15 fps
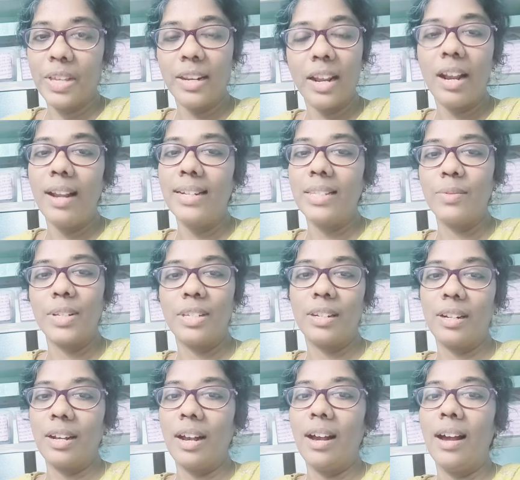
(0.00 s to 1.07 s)
ரெக்கார்ட்ஸ்
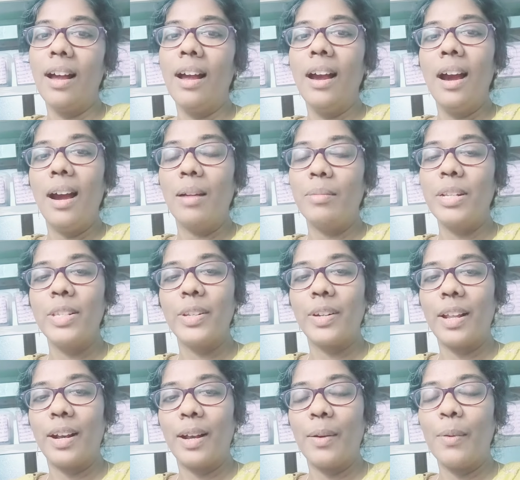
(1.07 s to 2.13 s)
வச்சுருக்கான் அப்படின்னு
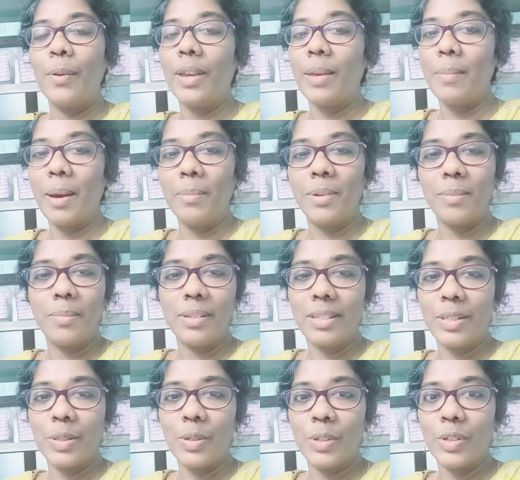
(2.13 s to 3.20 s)
சொன்னாங்க ஓகே மேம் ரொம்ப
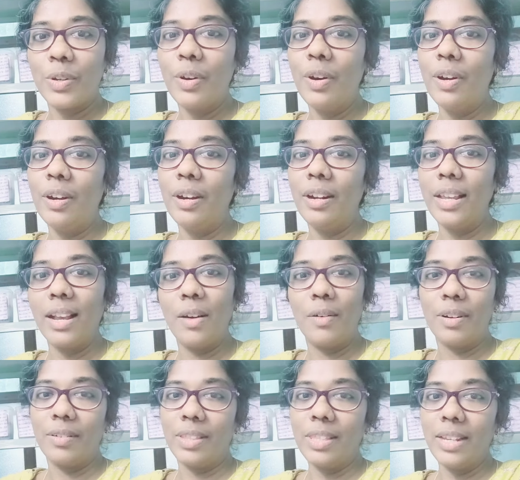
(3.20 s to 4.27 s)
சந்தோஷம் நீங்கள்
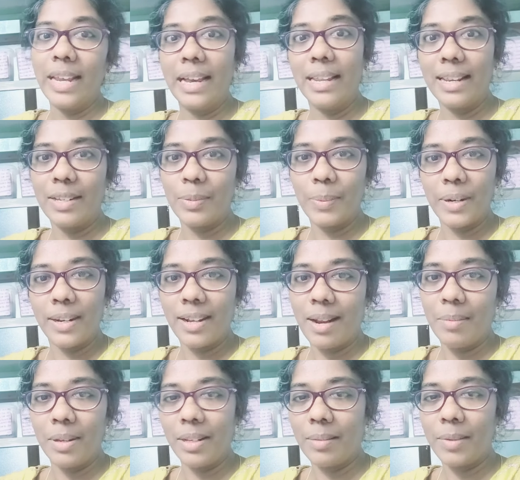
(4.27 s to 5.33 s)
அவனை வந்து என்கரேஜ்
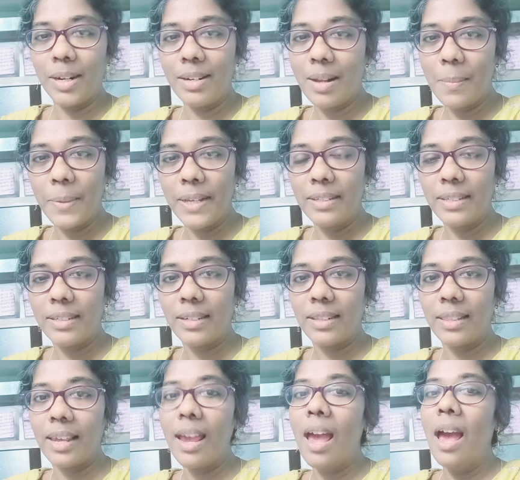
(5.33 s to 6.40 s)
பண்ணுங்கள் அப்படிங்கிற மாதிரி நான் பேசிகிட்டு
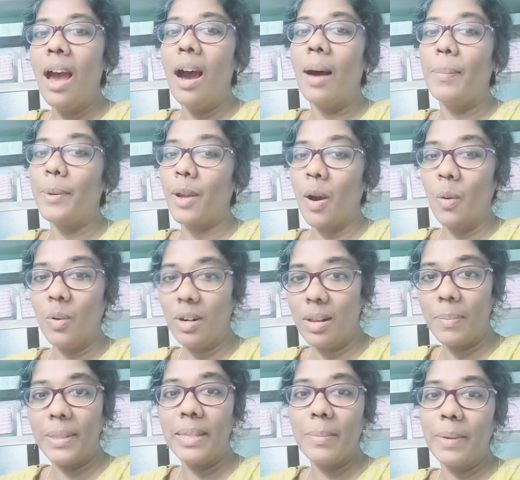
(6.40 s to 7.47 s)
இருந்தேன் அப்புறம்
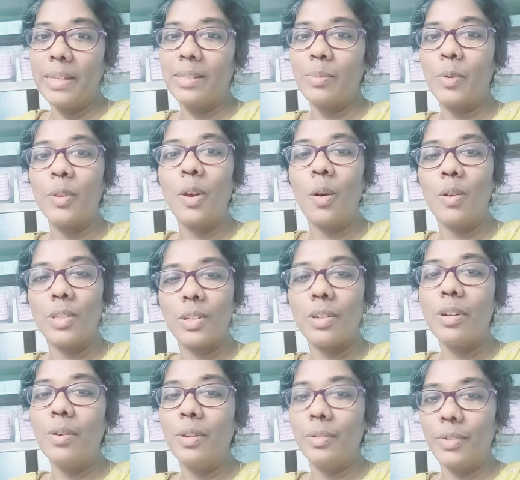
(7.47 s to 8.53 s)
அவங்கள பற்றி பேசும்போது அவங்க
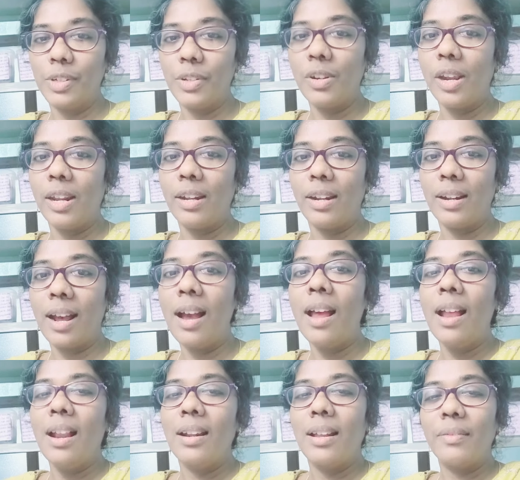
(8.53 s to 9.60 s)
சொன்ன ஒரு விஷயம் என்னென்னா
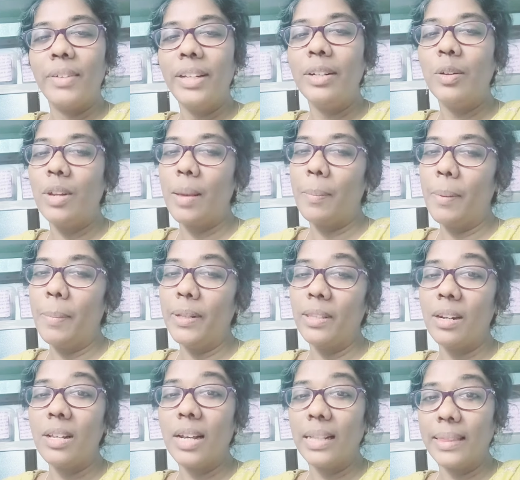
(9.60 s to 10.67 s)
நான் வீட்டுக்குள்ளே எப்போ
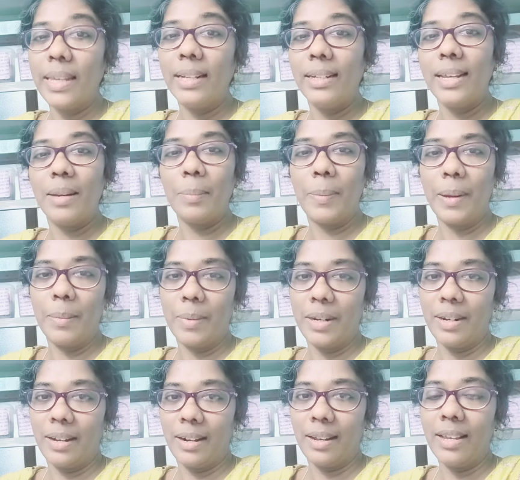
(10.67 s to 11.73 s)
பார்த்தாலும் கத்திக்கிட்டே இருப்பேன்
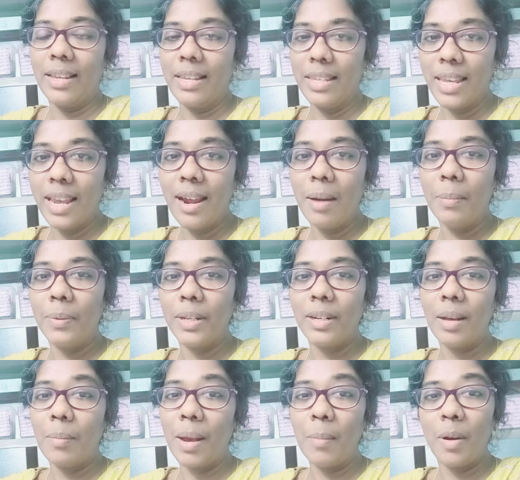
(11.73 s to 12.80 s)
அப்படின்னாங்க ஏன்
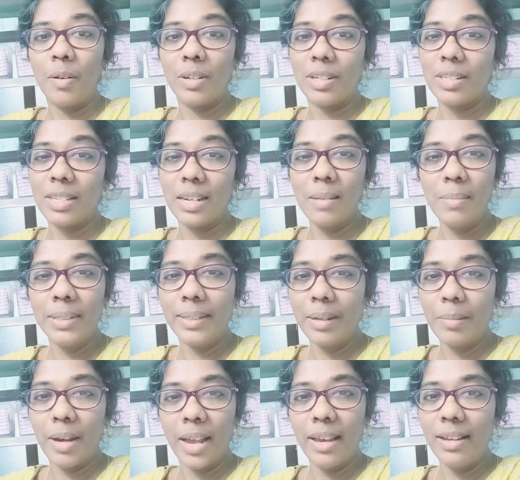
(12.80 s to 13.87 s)
அப்படின்னா மேம் அவங்களுக்கு
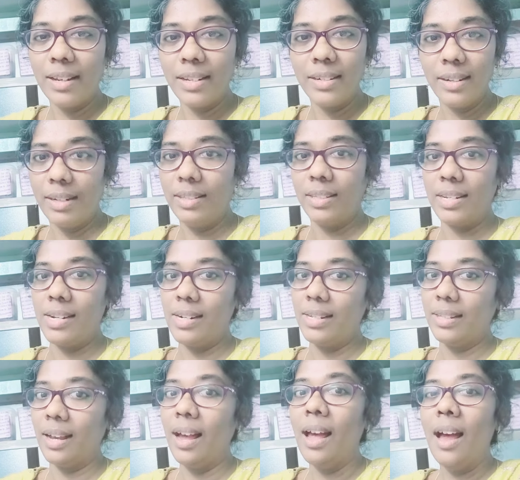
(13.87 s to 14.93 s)
சிலம்பத்தில் பயங்கர இன்ட்ரெஸ்ட்
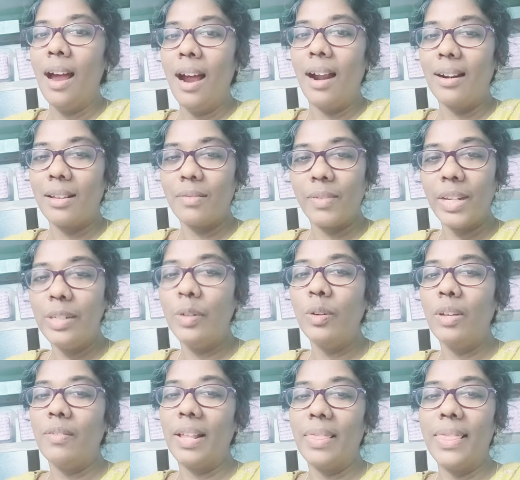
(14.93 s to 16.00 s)
இருக்குதான் ஆனால்
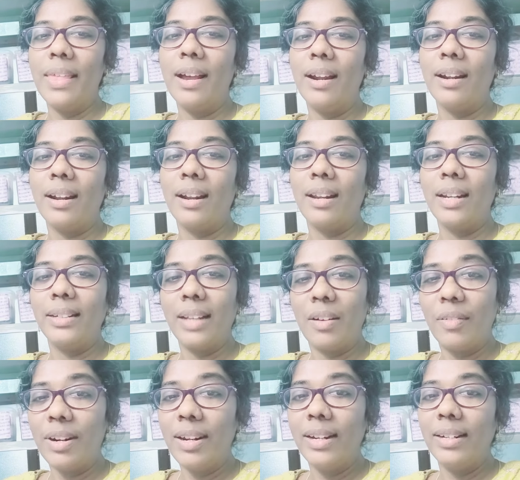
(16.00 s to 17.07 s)
வீட்டுக்குள்ளே வந்தானாலே
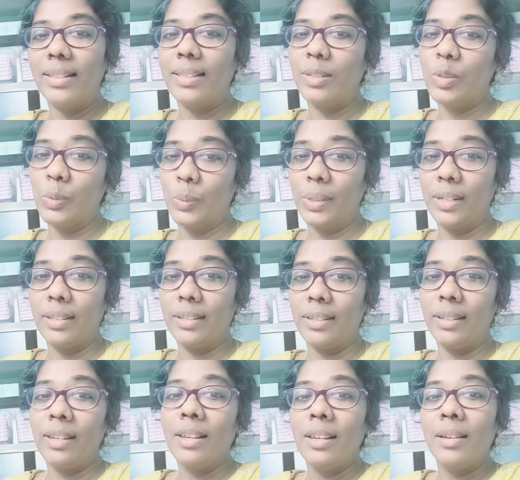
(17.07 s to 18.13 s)
டவல் எடுத்து சுற்றுறது
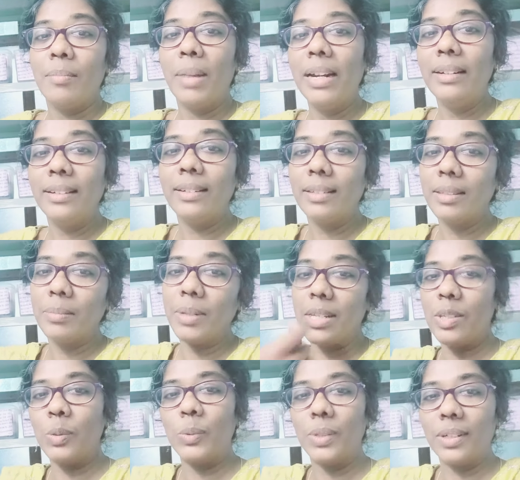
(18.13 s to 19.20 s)
பெல்ட் எடுத்து பீ
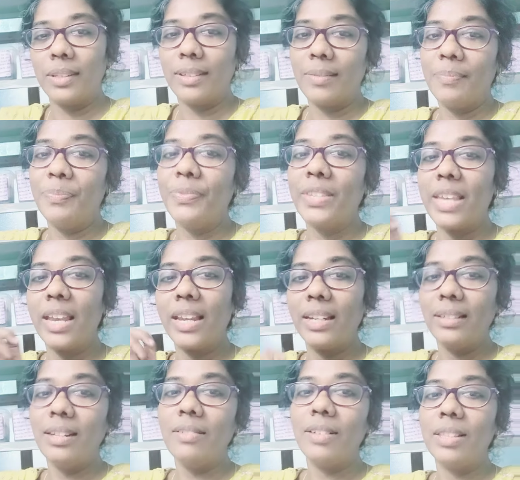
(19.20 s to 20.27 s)
சுற்றுறது என்
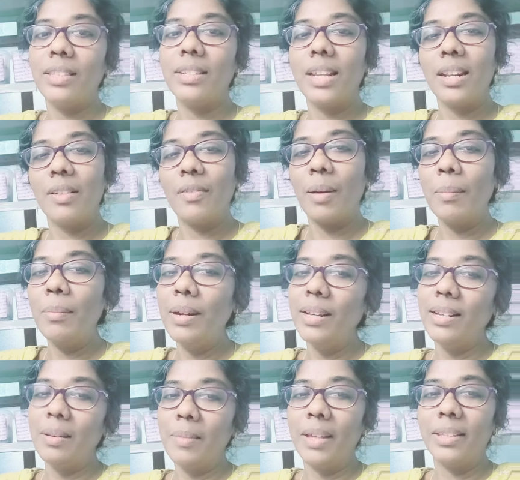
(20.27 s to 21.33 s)
கிட்டே வந்துட்டு என்னை
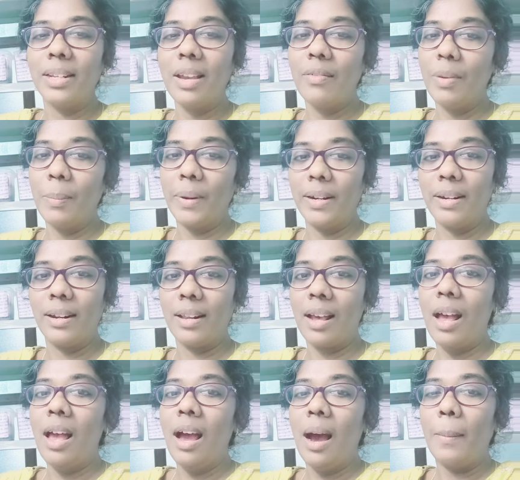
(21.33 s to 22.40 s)
வம்பிழுக்கிற மாதிரியே அவன்
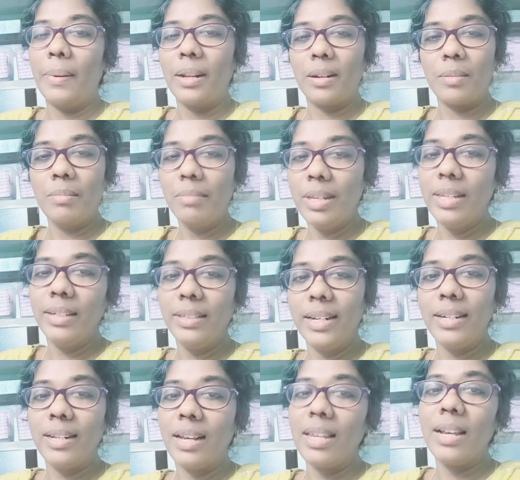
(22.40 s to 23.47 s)
பண்ணுறான் அப்போ நான் ரொம்ப
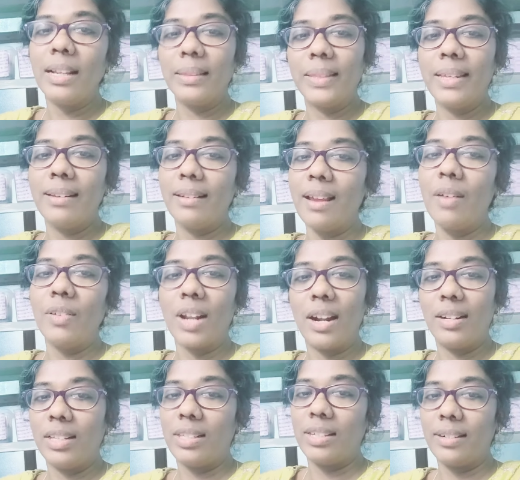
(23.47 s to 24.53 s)
இரிட்டேட் ஆகி கத்திடுறேன் அவனை
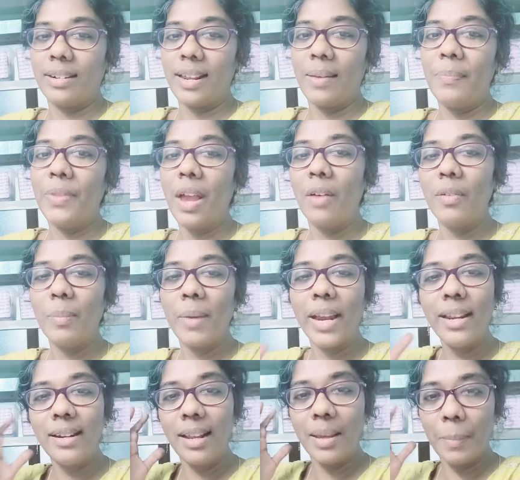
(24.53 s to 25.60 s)
அடிச்சிடுறேன் அவன்
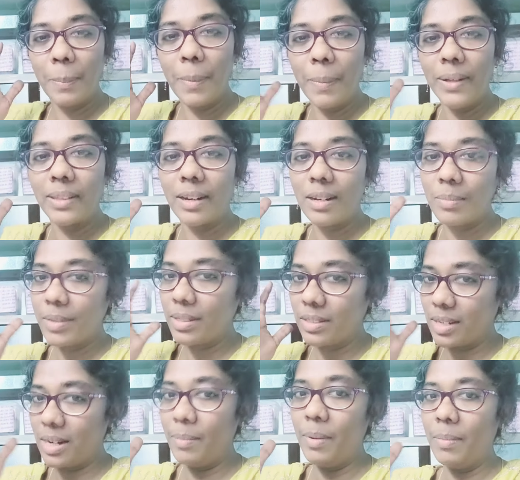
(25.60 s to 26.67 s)
மைண்டில் எப்போ பார்த்தாலும் இந்த
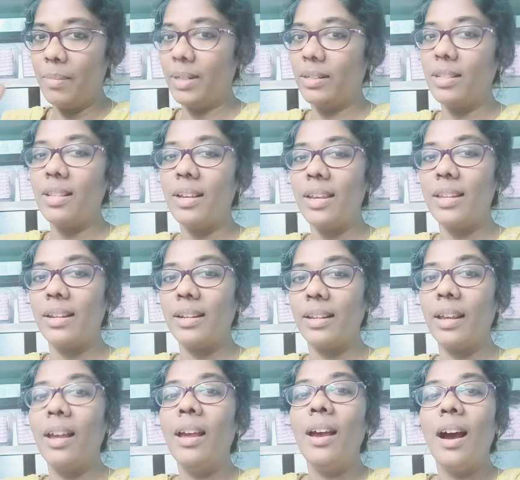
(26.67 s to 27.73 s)
சிலம்பம் மட்டும்தான் இருக்குது